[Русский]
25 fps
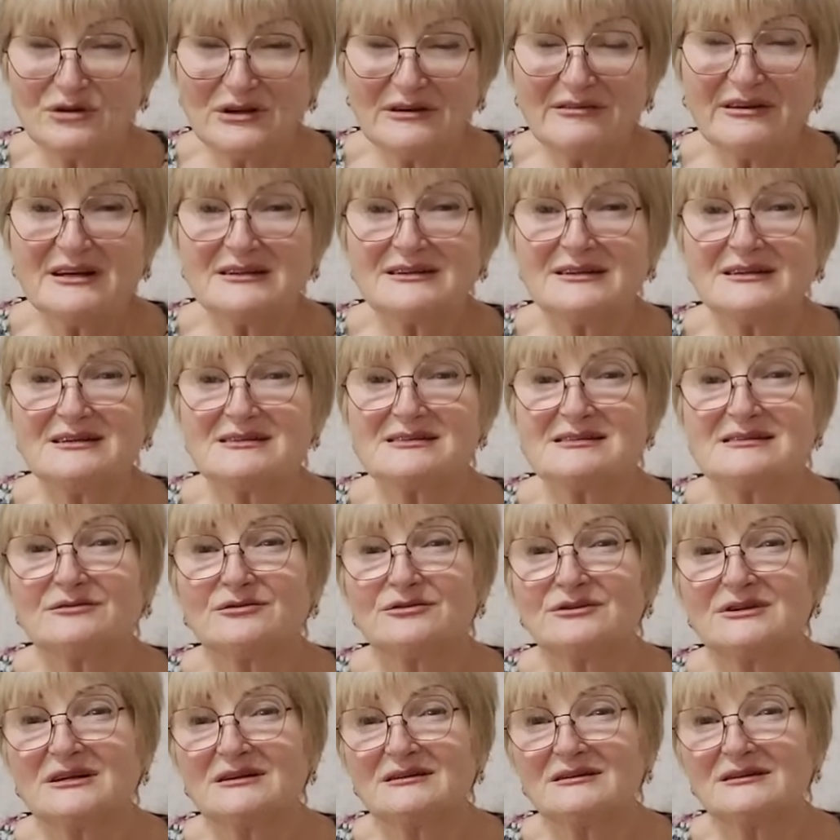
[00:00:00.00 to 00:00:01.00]
Но я выходила
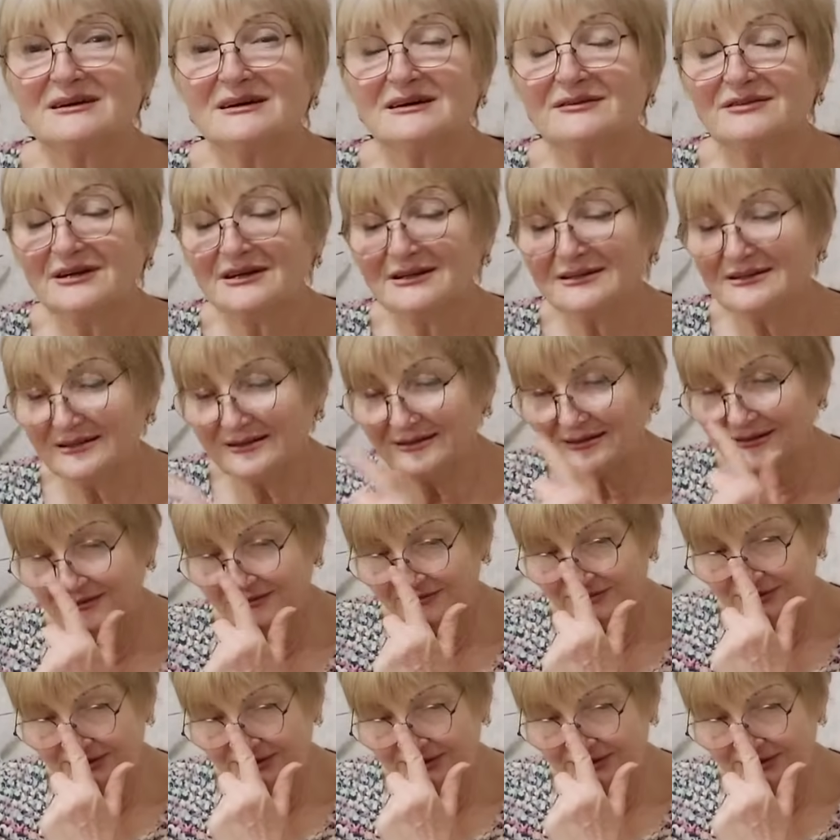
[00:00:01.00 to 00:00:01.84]
сегодня, выходила,